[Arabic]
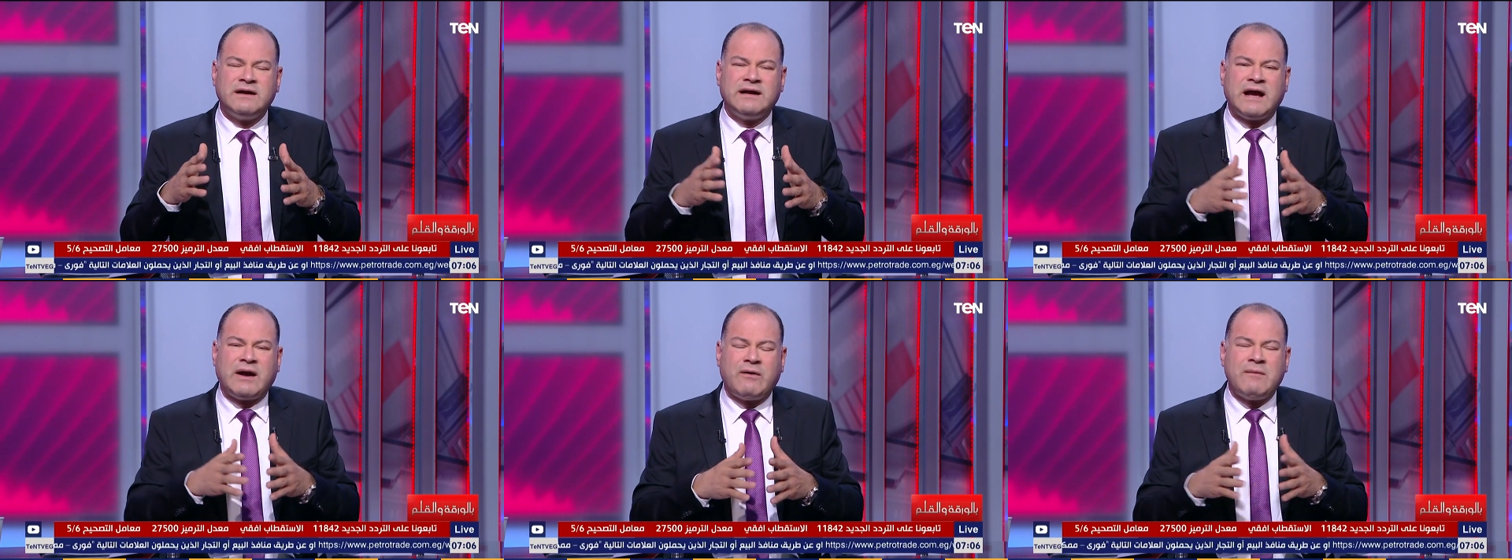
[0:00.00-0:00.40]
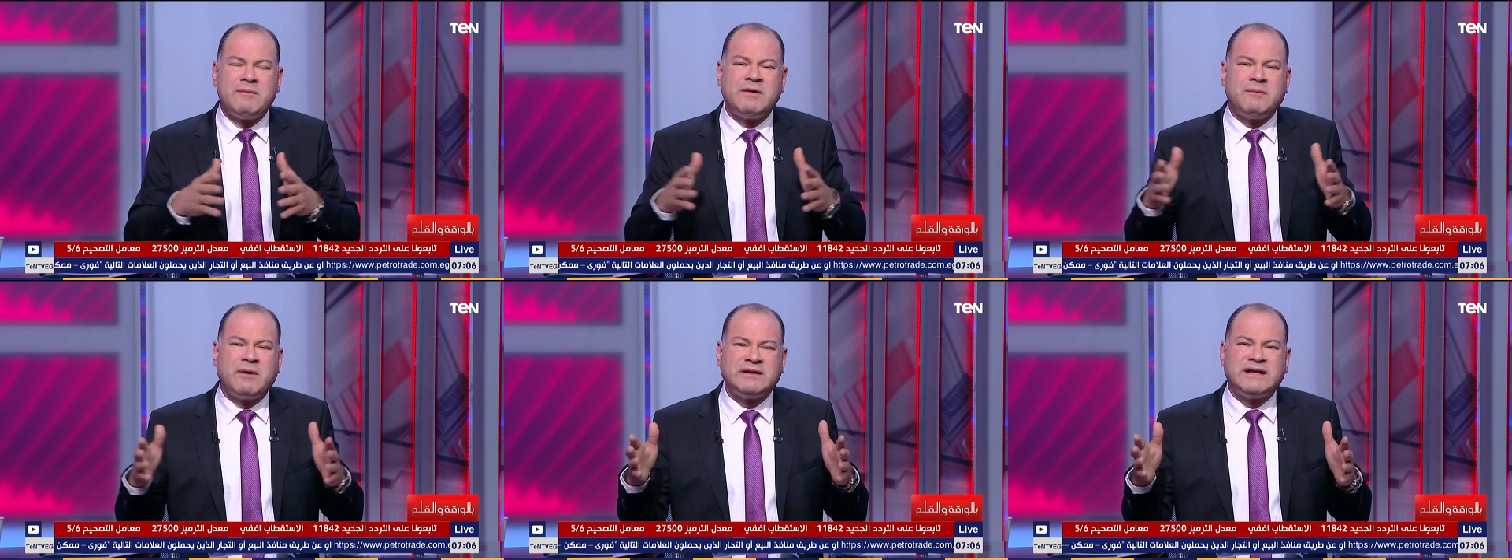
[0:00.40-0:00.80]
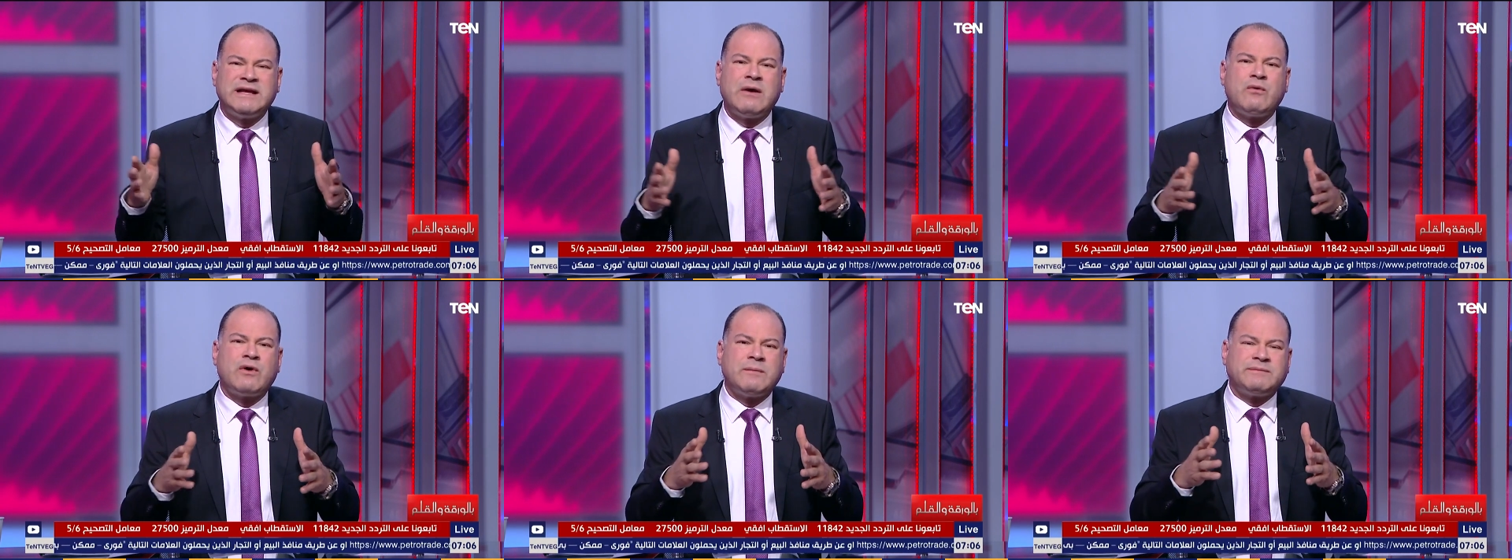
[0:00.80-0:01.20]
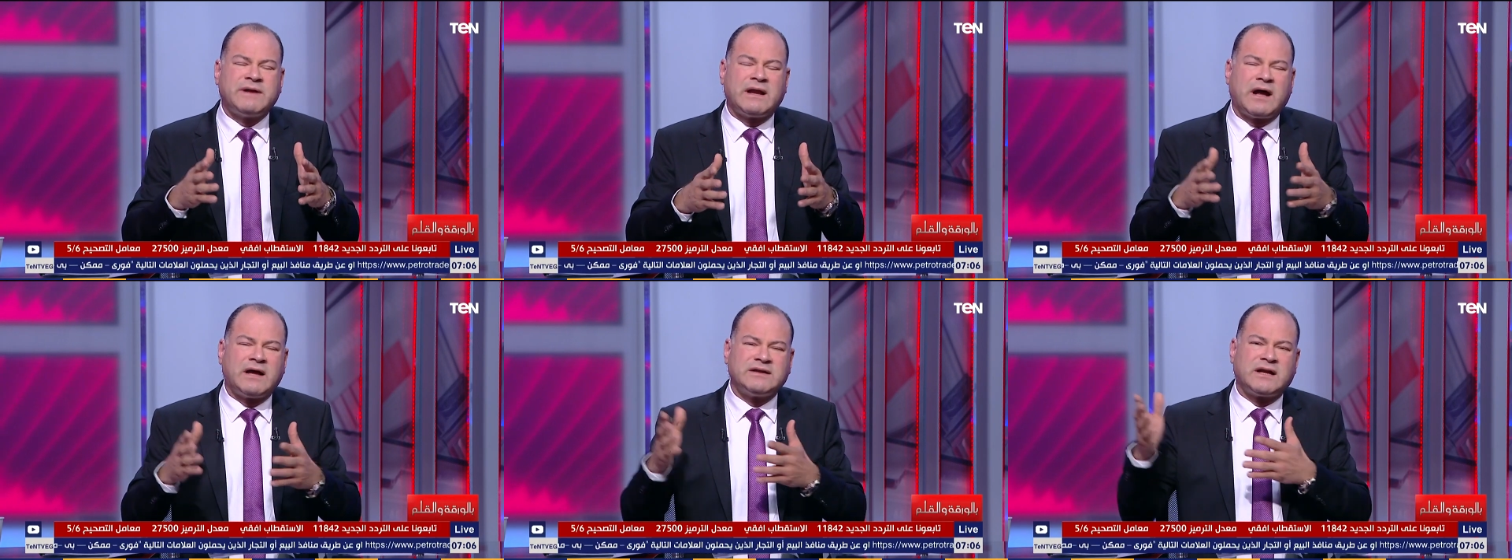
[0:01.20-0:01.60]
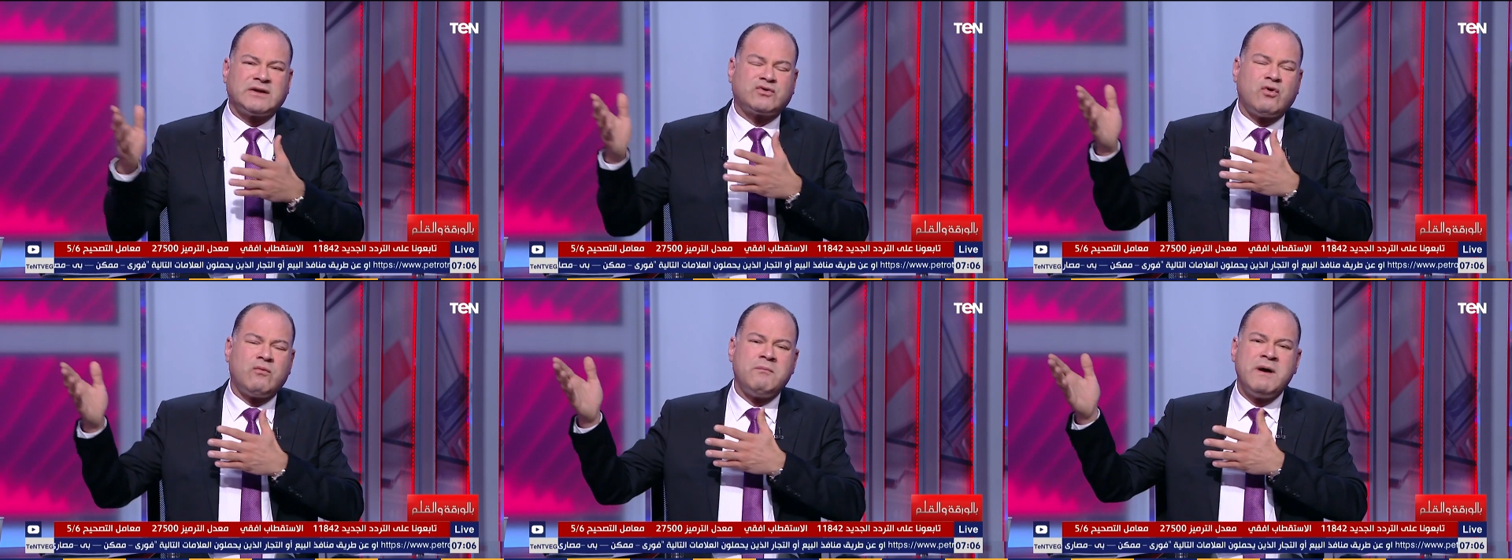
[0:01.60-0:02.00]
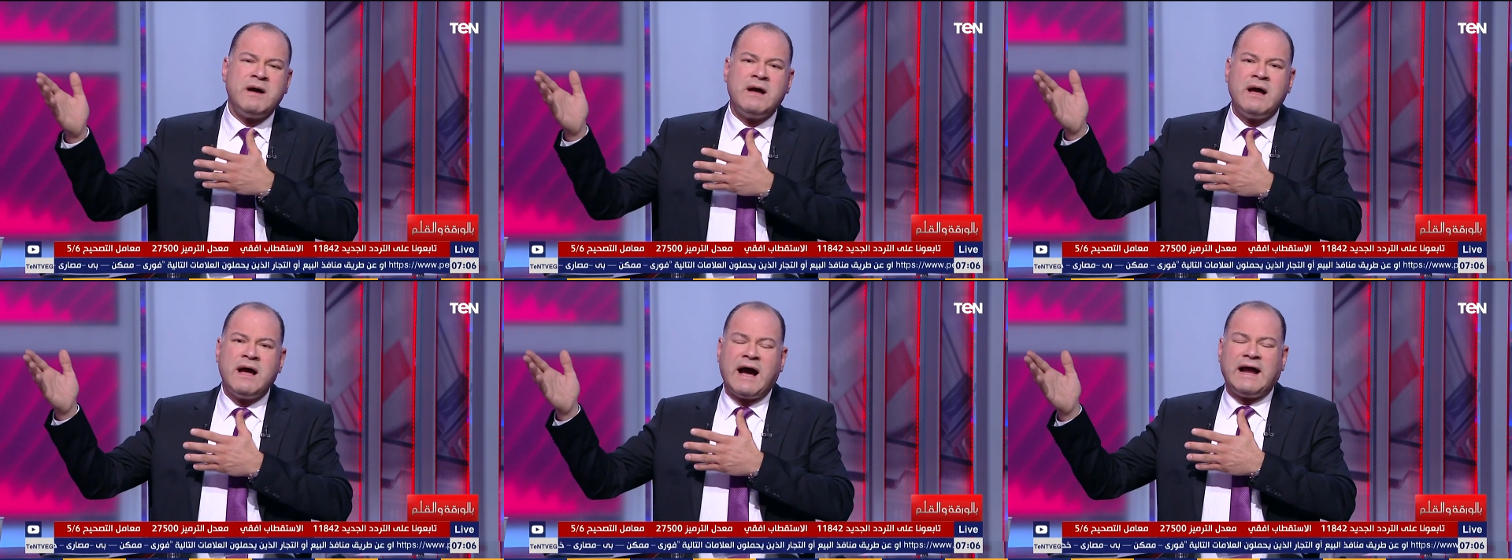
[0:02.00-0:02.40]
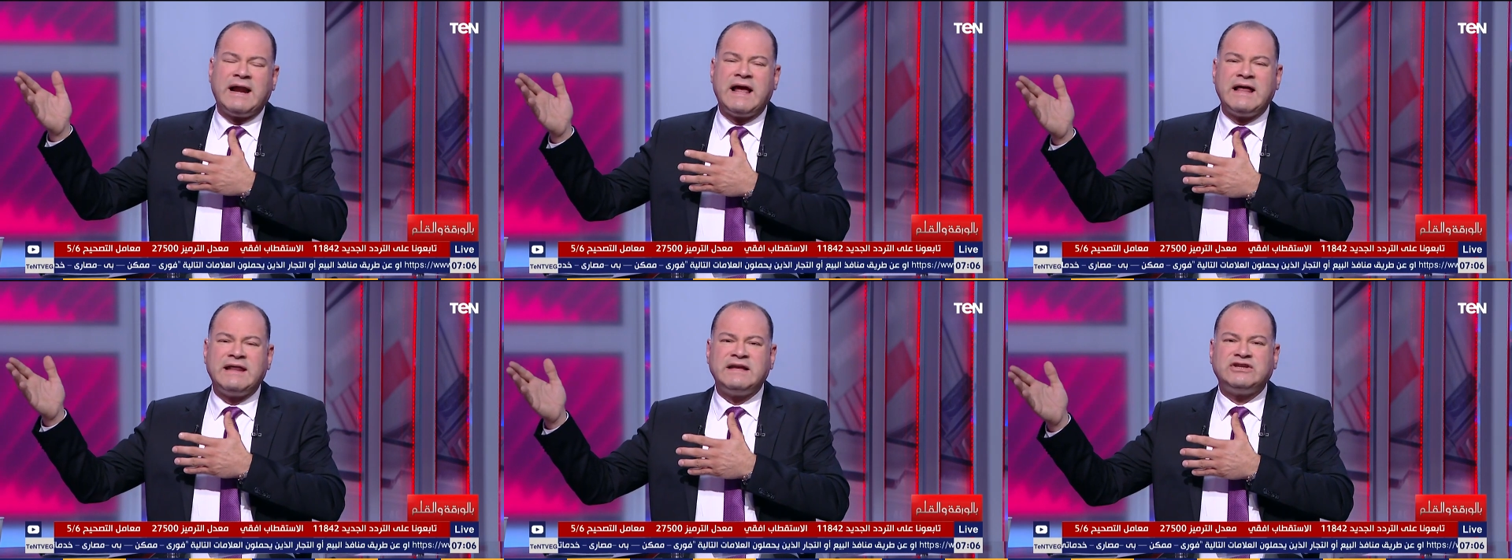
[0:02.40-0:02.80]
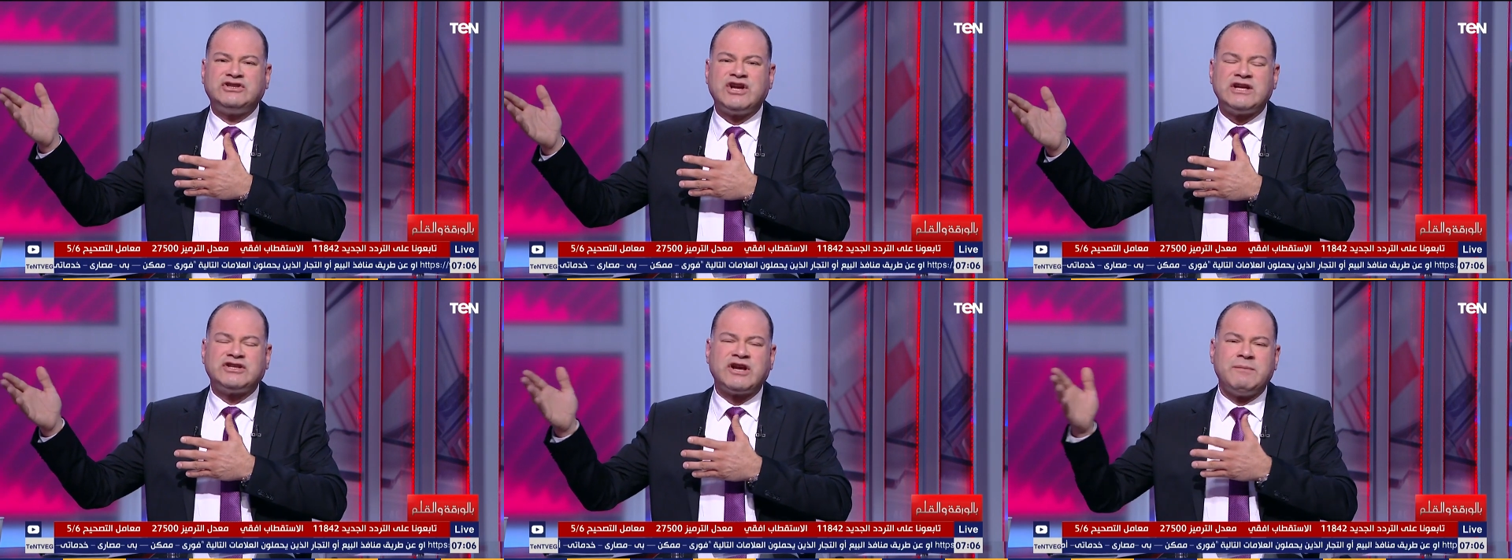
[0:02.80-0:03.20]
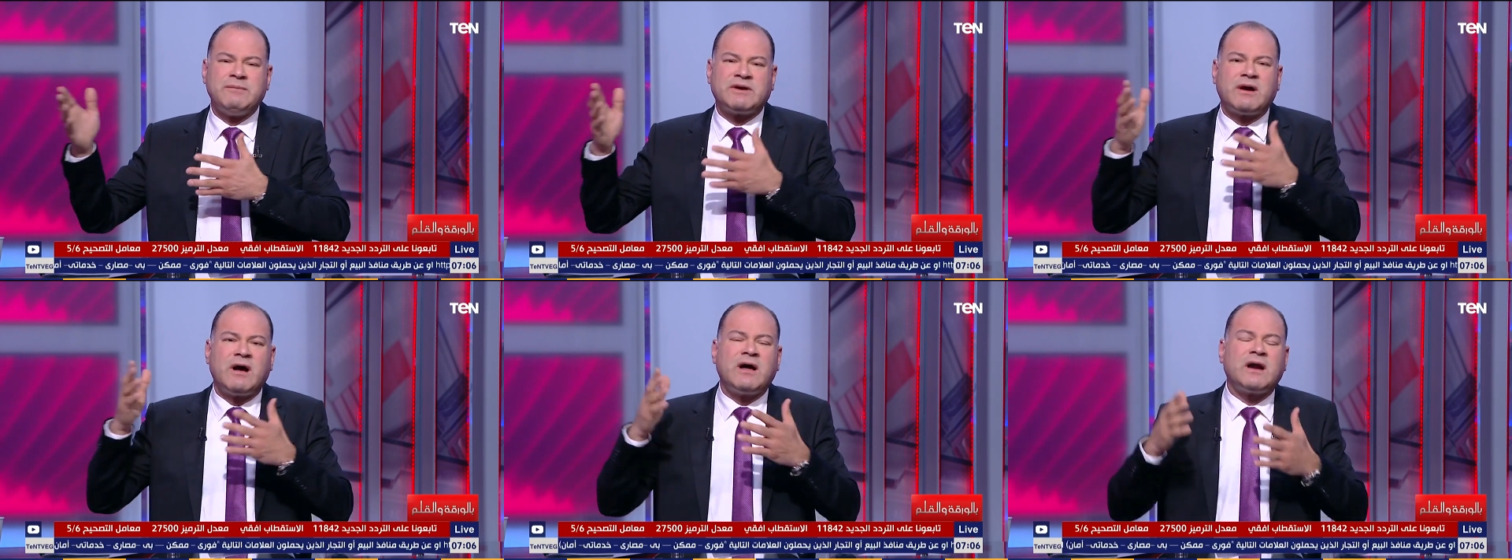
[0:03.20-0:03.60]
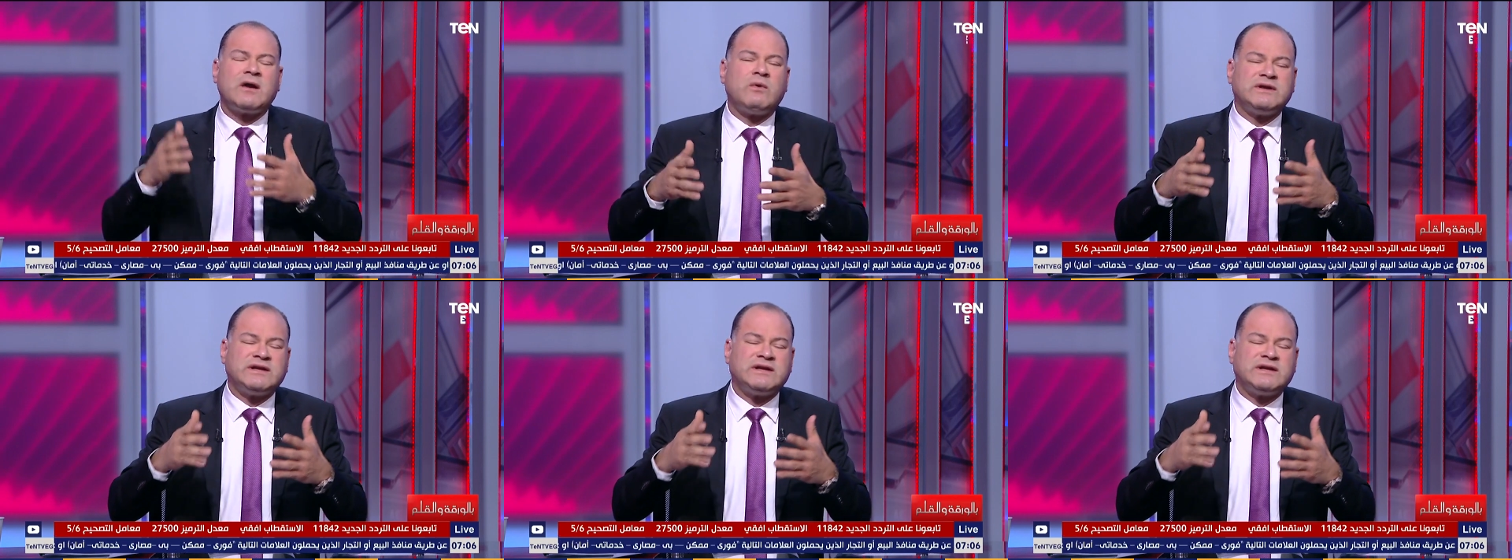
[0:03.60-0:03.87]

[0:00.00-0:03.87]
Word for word: الاعوام الماضيه وجبتها لحضراتكم على هذه الشاشه مرارا